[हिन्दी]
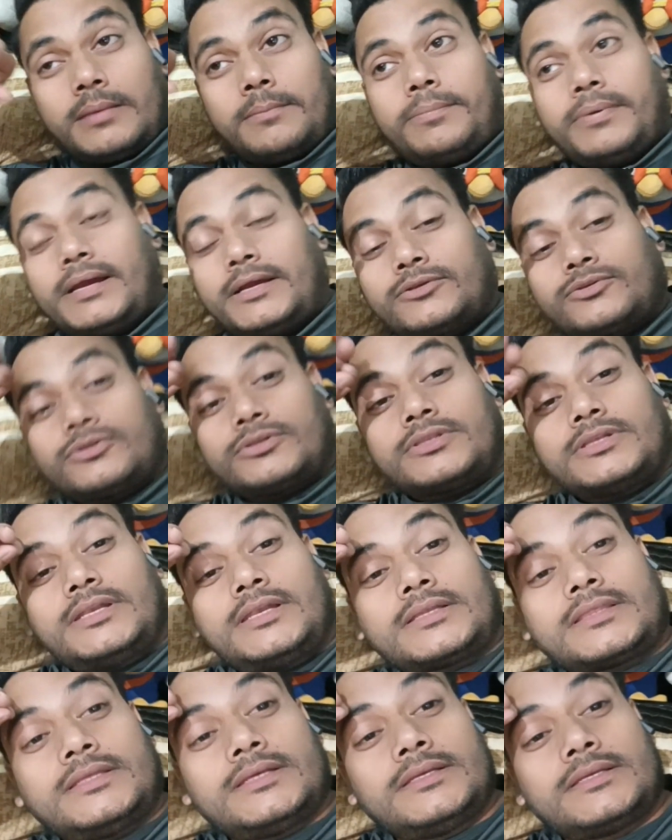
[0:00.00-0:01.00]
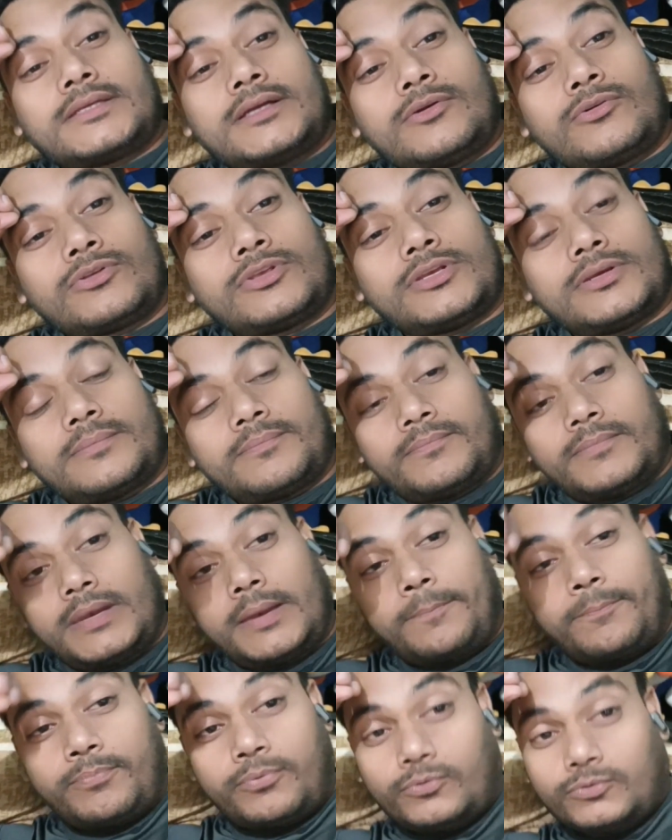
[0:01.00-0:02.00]
प्यास तो इतनी लगती है जिसका कुछ
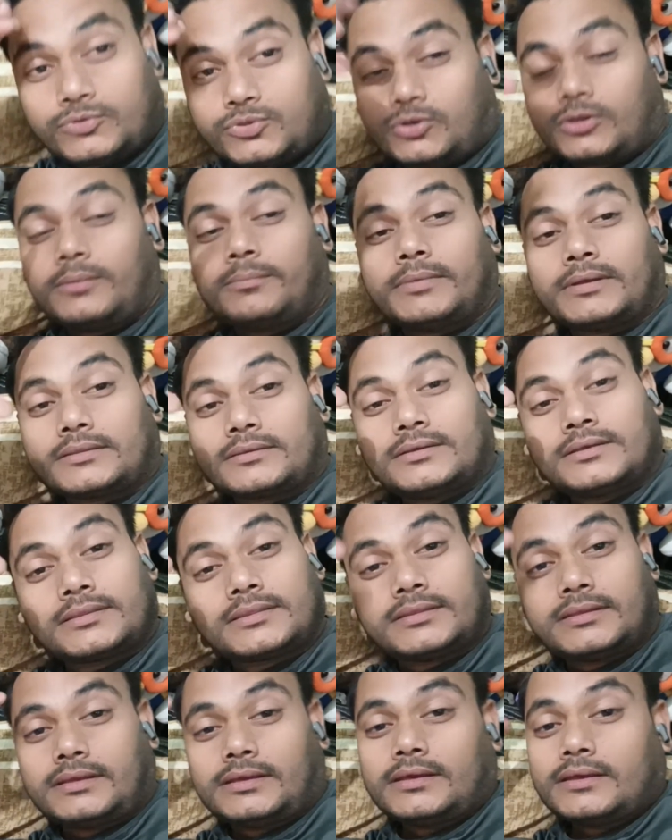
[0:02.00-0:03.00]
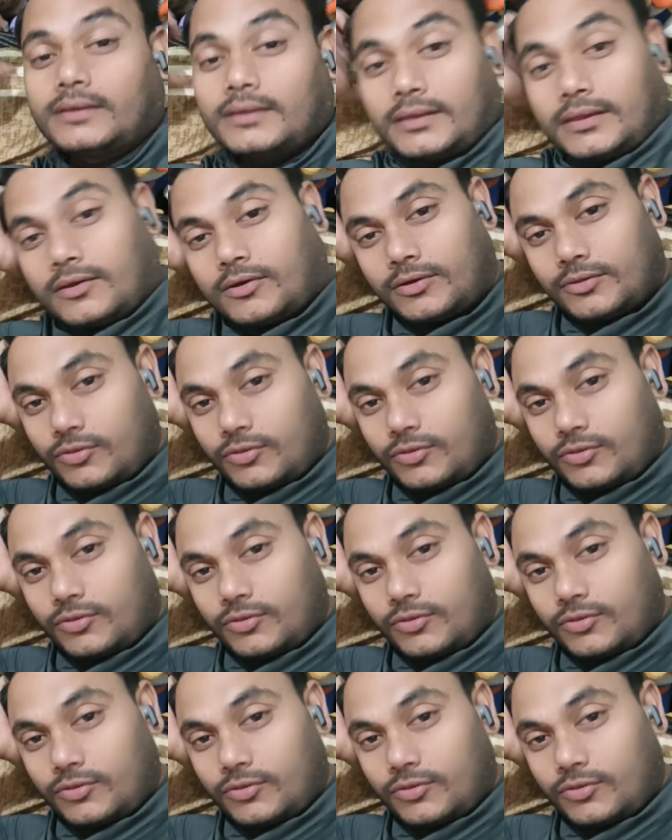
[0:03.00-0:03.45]
मतलब पूछो ही मत इतनी अरे